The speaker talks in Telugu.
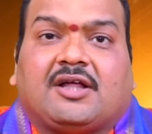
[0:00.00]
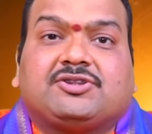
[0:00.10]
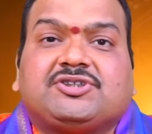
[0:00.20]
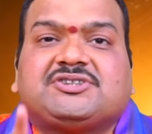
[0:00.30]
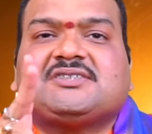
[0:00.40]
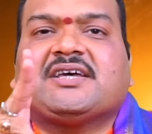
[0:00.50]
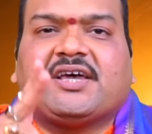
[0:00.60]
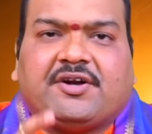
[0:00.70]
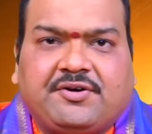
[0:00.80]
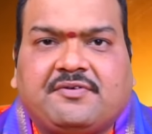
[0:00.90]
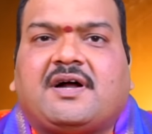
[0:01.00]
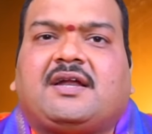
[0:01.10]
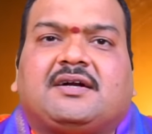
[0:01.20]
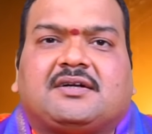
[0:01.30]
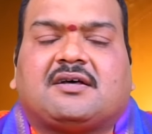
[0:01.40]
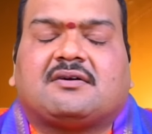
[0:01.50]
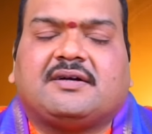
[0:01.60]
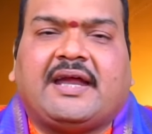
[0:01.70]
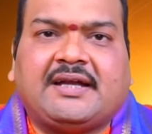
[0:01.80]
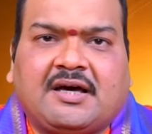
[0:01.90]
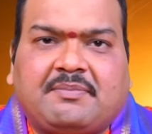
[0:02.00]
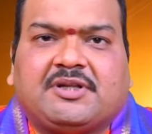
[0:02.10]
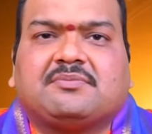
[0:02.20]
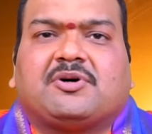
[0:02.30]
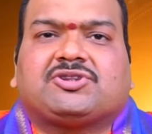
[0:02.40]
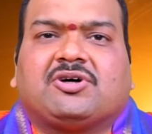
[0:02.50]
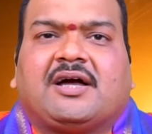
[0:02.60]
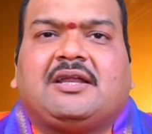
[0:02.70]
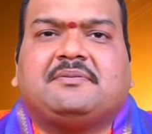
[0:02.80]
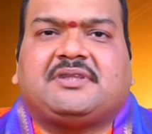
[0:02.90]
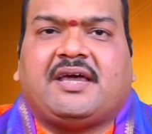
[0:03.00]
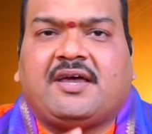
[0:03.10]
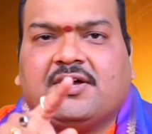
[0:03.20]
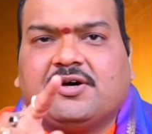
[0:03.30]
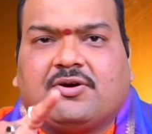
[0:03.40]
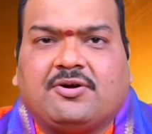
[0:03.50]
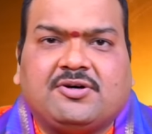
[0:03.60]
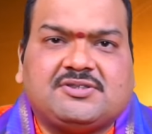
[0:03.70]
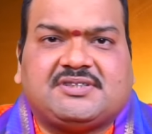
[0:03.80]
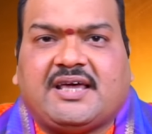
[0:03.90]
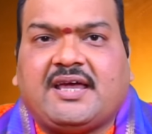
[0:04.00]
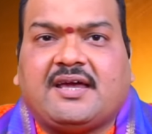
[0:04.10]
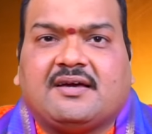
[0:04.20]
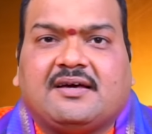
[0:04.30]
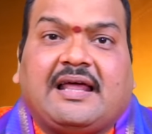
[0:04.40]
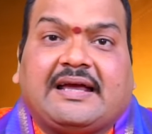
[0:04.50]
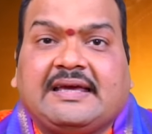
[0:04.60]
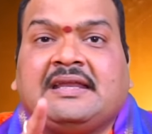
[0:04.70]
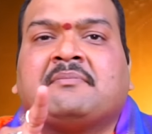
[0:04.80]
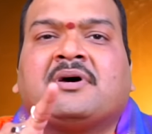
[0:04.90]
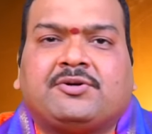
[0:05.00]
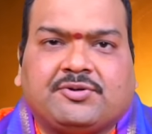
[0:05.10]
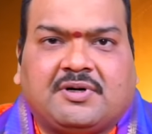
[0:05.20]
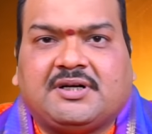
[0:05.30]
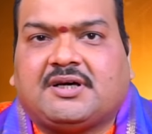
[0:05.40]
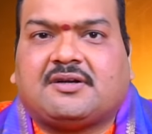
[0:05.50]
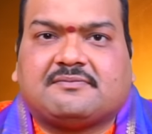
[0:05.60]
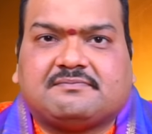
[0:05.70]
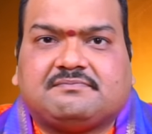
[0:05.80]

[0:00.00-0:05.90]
అదృష్ట సంఖ్య రెండు వాళ్ళు అంటారు డేట్ ఆఫ్ బర్త్ మొత్తం కలిపితే రెండు వస్తే లక్కీ నెంబర్ టూ అంటారు